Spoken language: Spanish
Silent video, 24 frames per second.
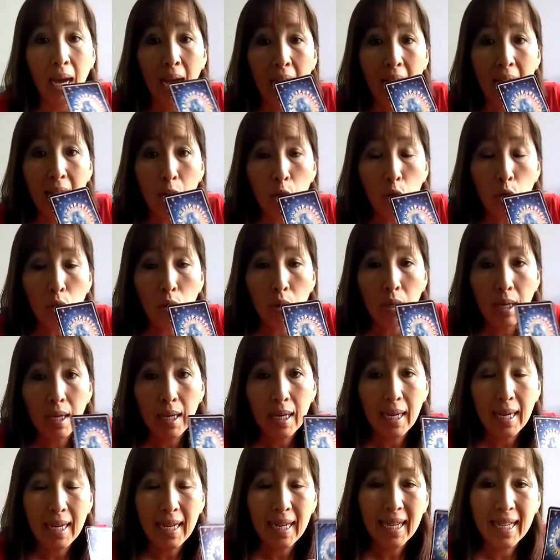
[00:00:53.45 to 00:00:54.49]
a, lo,
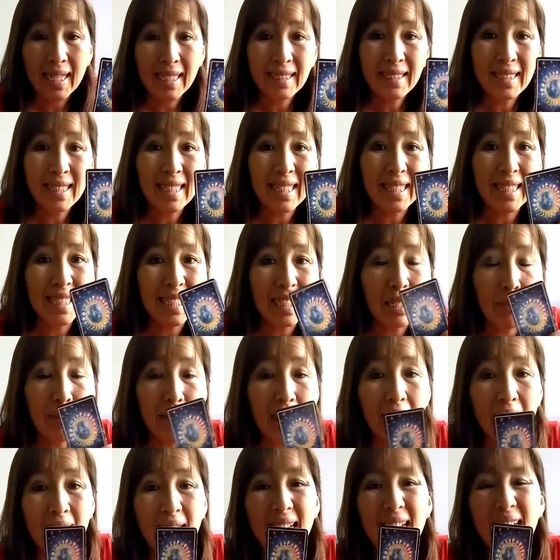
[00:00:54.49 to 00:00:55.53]
a, la gente que quiere
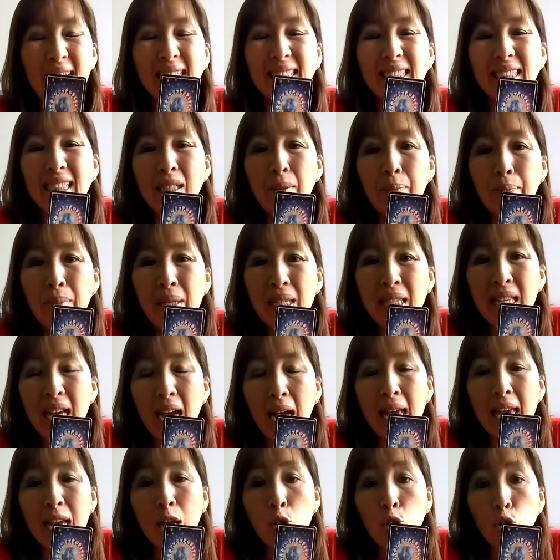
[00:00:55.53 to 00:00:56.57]
viajar, hacer
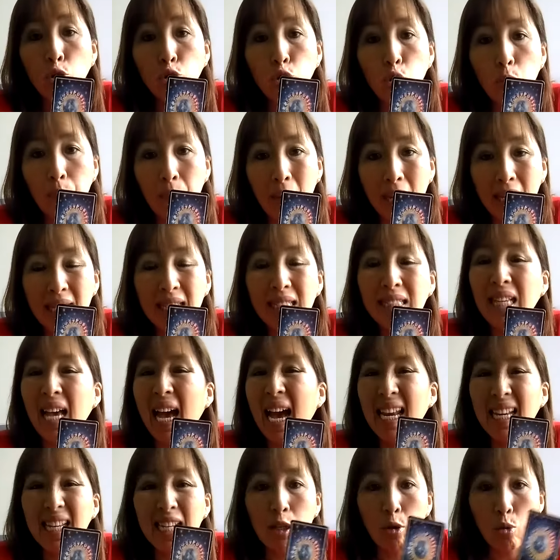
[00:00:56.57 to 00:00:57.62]
vida en otro país,
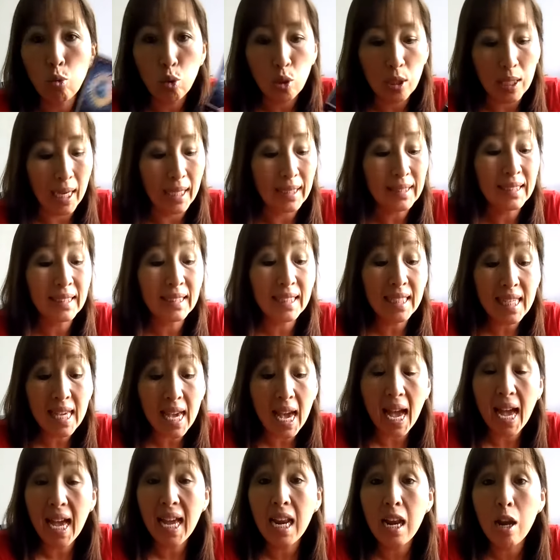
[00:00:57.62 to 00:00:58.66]
aleluya,
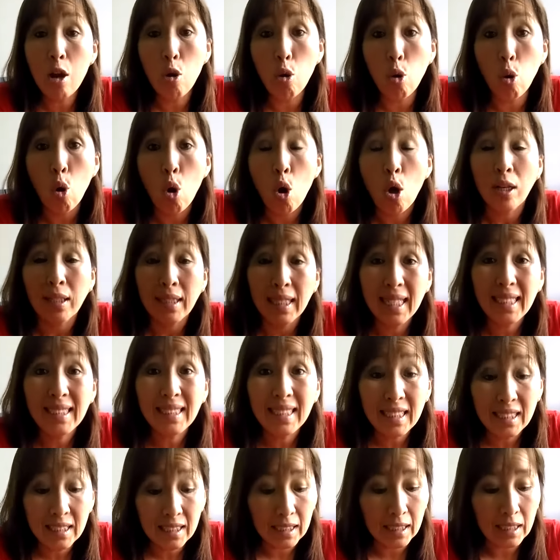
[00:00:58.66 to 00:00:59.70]
sí hazlo.
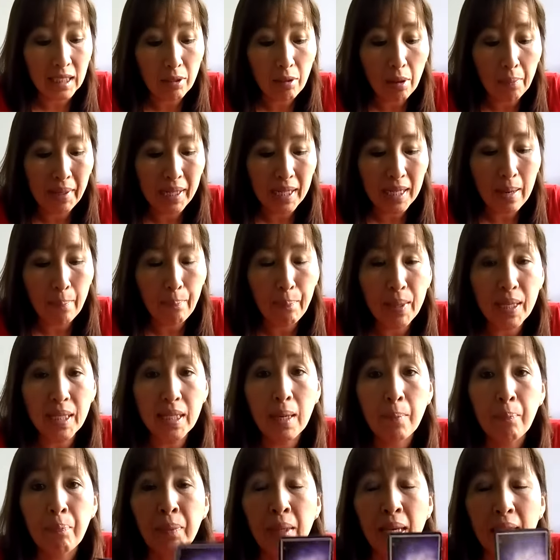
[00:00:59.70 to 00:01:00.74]
Esa iniciativa vale la
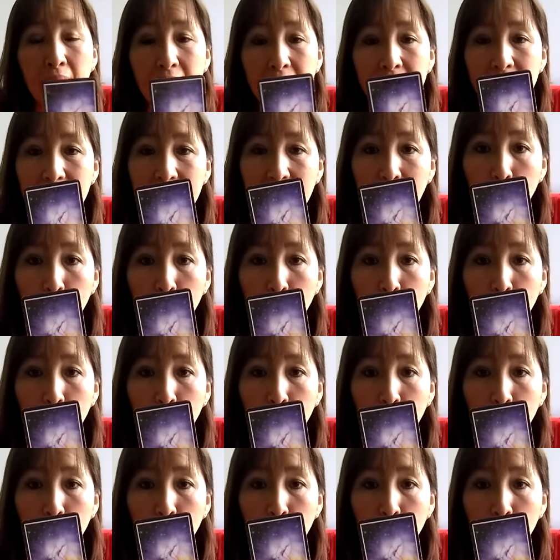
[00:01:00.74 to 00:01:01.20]
pena. En el